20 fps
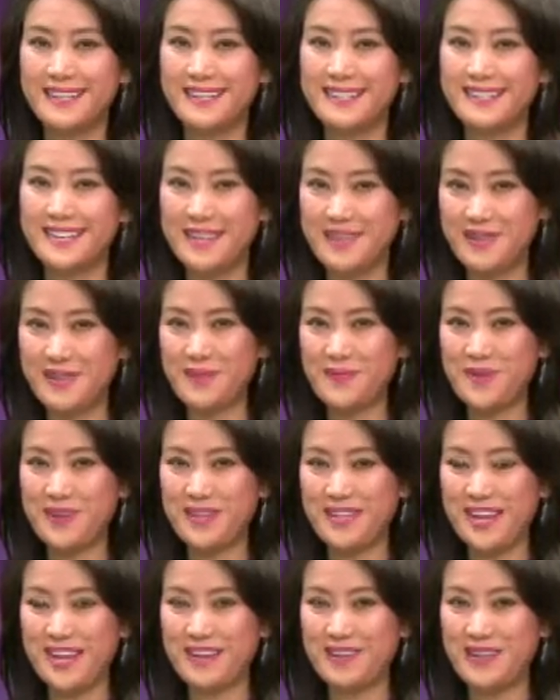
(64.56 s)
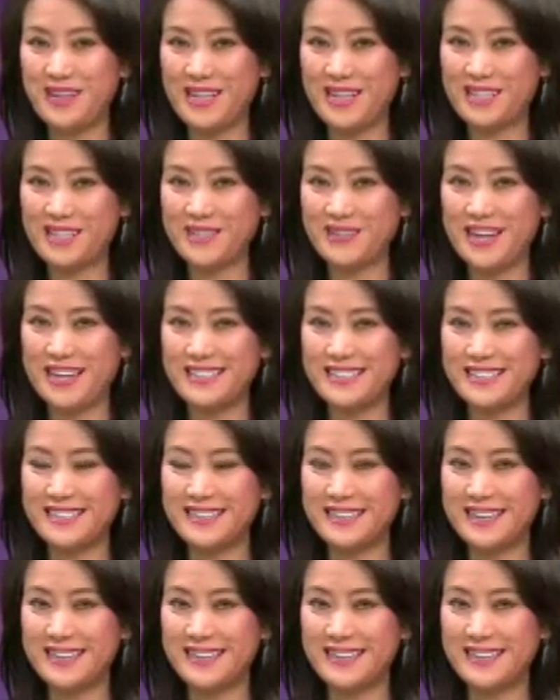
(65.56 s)
亲爱的观众朋友，你好，欢迎您收看今
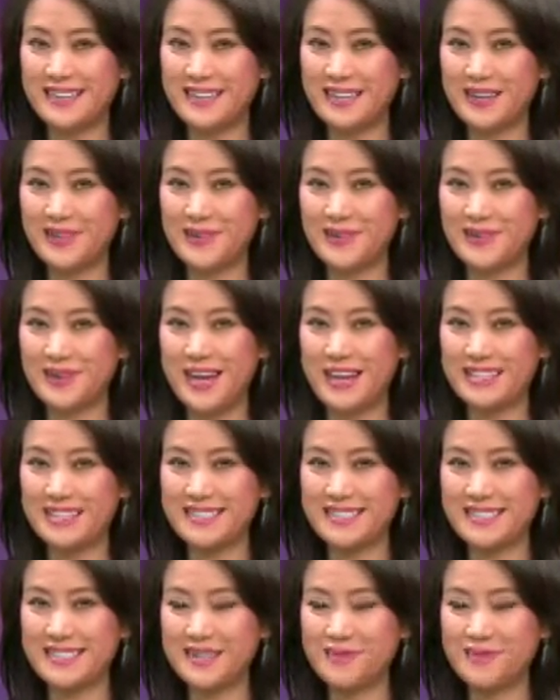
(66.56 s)
天的《硅谷看世界》。